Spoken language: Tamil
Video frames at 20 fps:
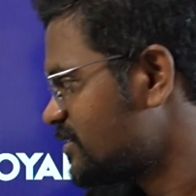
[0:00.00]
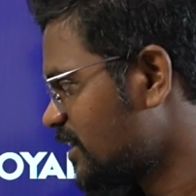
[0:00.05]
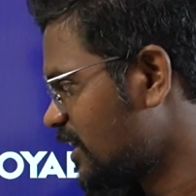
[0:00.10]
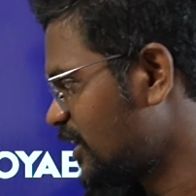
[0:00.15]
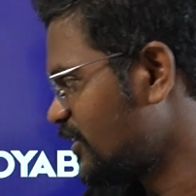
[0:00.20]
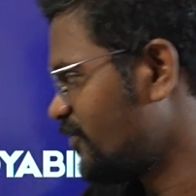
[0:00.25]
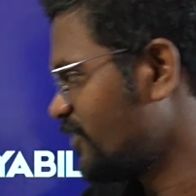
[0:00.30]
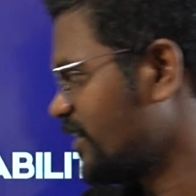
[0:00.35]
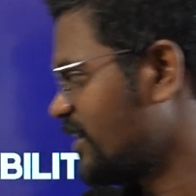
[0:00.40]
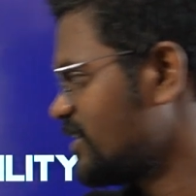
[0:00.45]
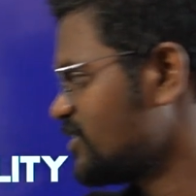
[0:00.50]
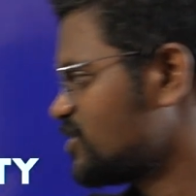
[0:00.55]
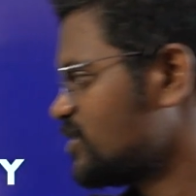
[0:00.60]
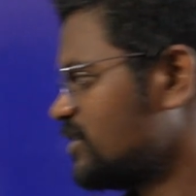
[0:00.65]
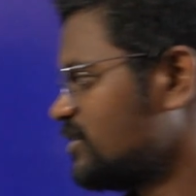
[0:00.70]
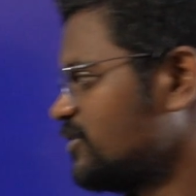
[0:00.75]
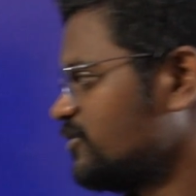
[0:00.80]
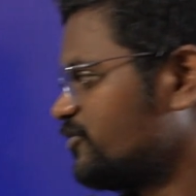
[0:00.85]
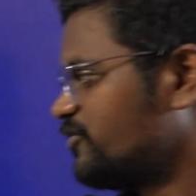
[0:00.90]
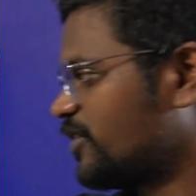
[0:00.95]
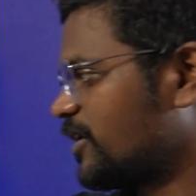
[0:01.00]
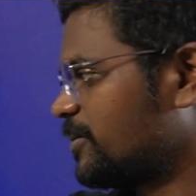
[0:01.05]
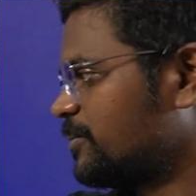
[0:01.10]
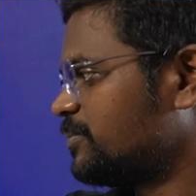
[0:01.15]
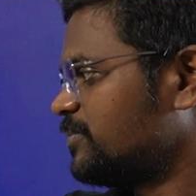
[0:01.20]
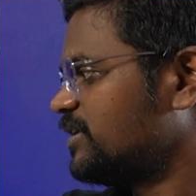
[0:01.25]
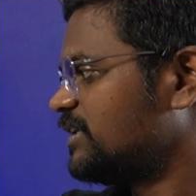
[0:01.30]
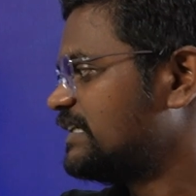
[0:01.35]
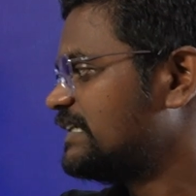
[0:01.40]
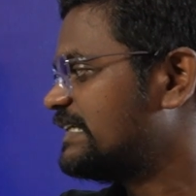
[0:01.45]
certification from
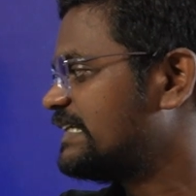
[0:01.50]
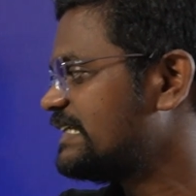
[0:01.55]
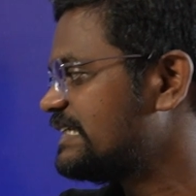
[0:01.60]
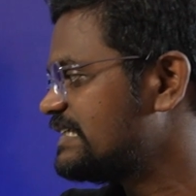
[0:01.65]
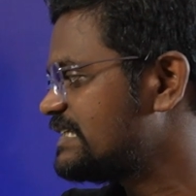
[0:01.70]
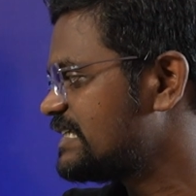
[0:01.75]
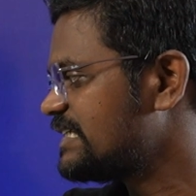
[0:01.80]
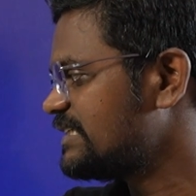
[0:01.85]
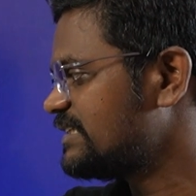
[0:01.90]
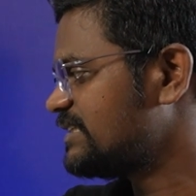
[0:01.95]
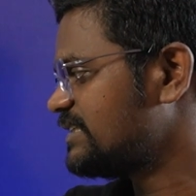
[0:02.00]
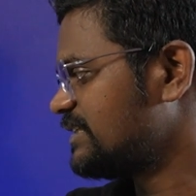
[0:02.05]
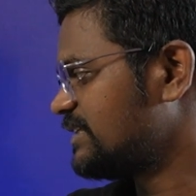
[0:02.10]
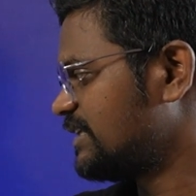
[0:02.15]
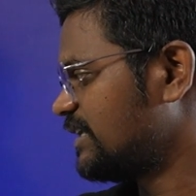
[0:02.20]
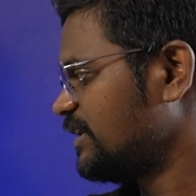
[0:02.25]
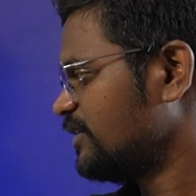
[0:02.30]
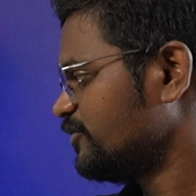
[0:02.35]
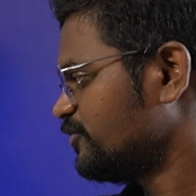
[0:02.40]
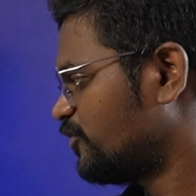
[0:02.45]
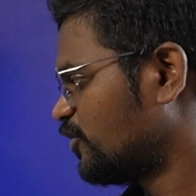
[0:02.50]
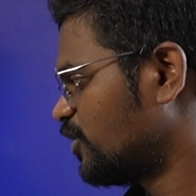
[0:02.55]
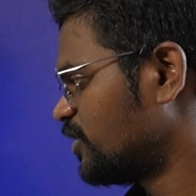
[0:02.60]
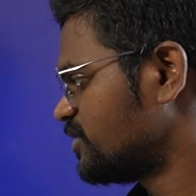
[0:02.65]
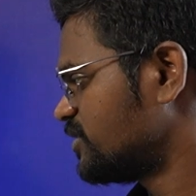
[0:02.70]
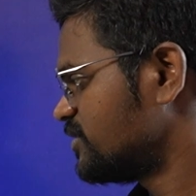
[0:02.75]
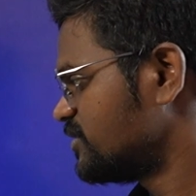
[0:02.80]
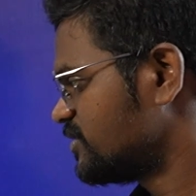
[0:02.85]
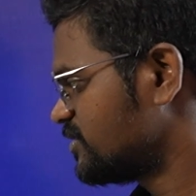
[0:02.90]
DGCA for